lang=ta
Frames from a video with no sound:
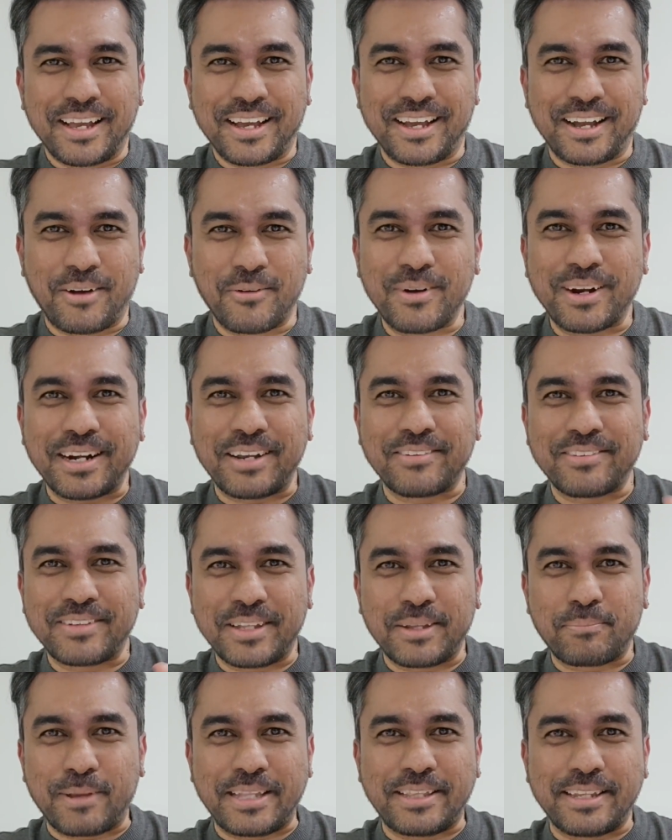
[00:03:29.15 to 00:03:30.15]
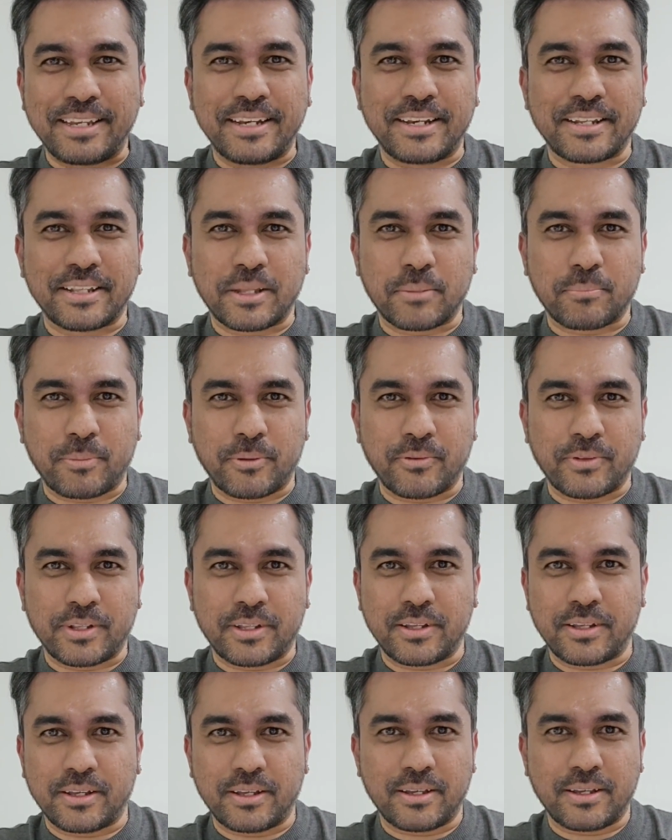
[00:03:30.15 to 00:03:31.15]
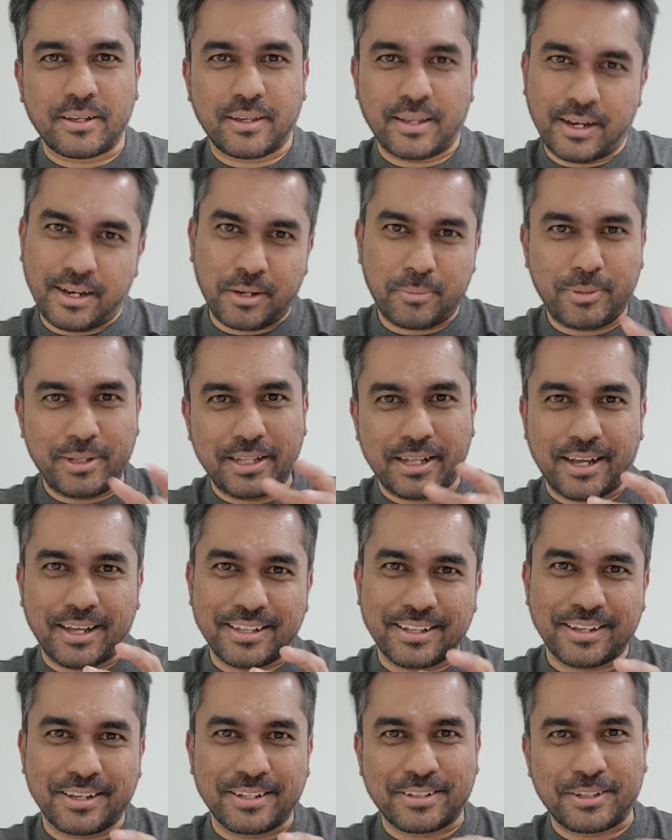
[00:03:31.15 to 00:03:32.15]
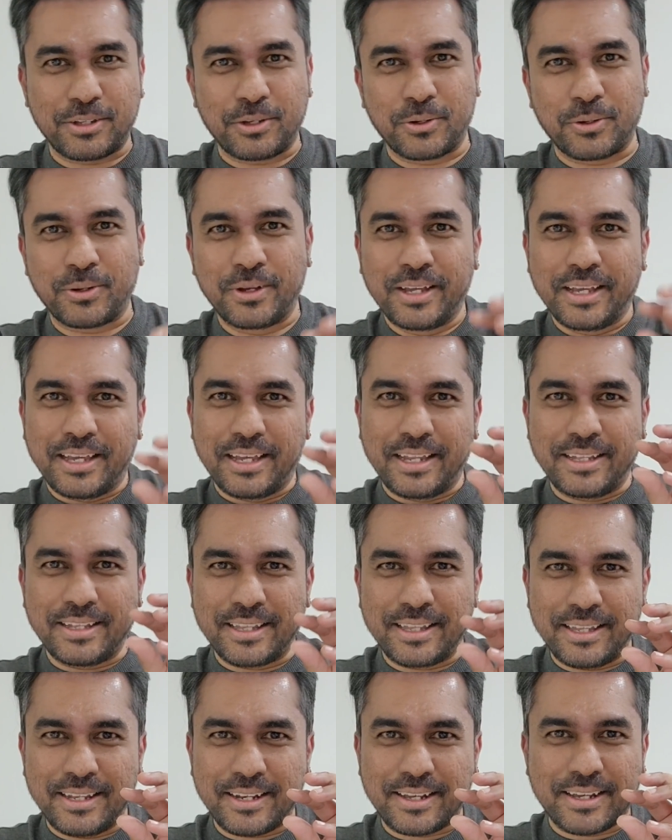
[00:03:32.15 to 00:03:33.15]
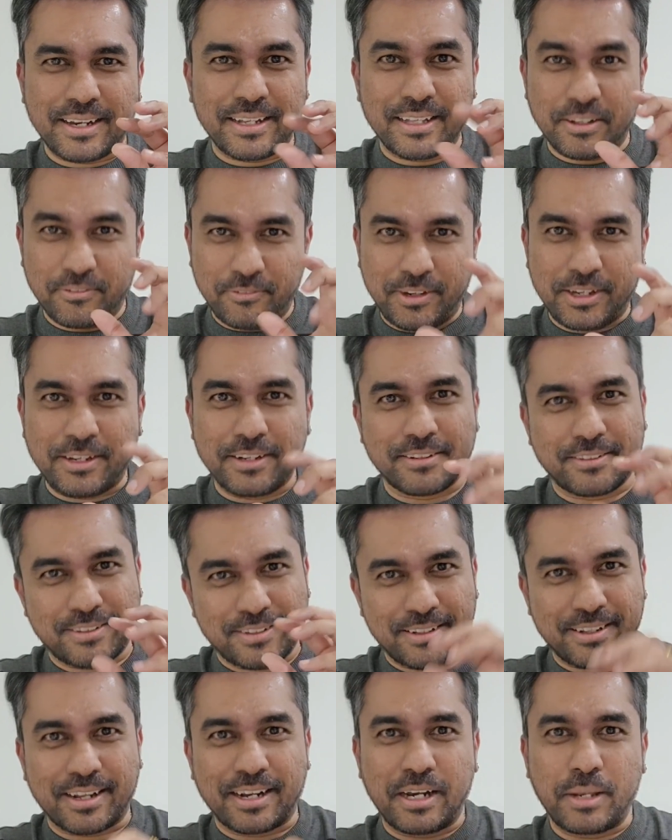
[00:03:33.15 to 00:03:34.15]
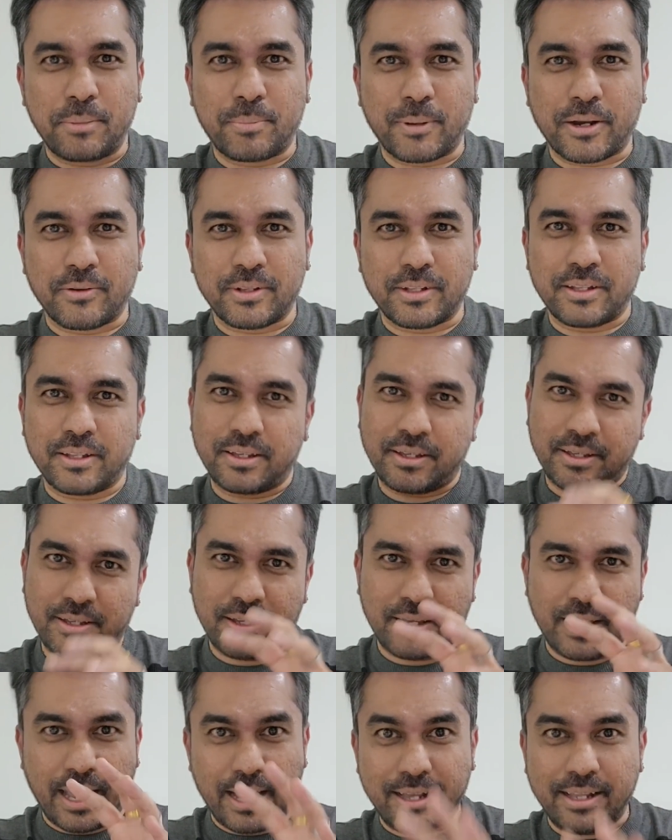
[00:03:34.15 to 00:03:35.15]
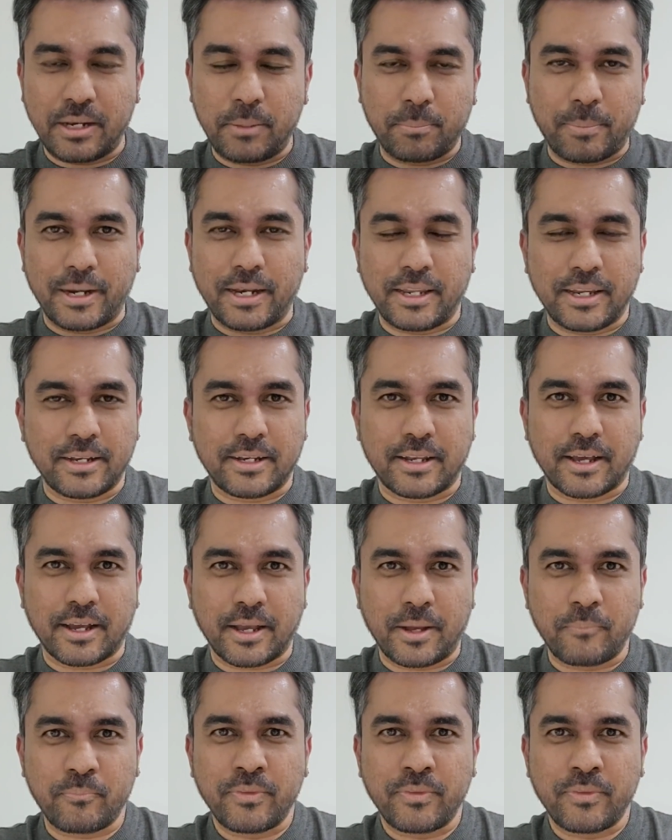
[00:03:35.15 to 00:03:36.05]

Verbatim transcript: அவங்ககிட்ட வந்து பேசிக்கிட்டு இருந்தப்ப வந்து எல்லாருமே இந்த ஆதகத்தையும் இந்த இருக்கிற இந்த வீக்னஸ் இது கண்டிப்பாக வந்து அக்ரி பண்ணிக்கிட்டாங்க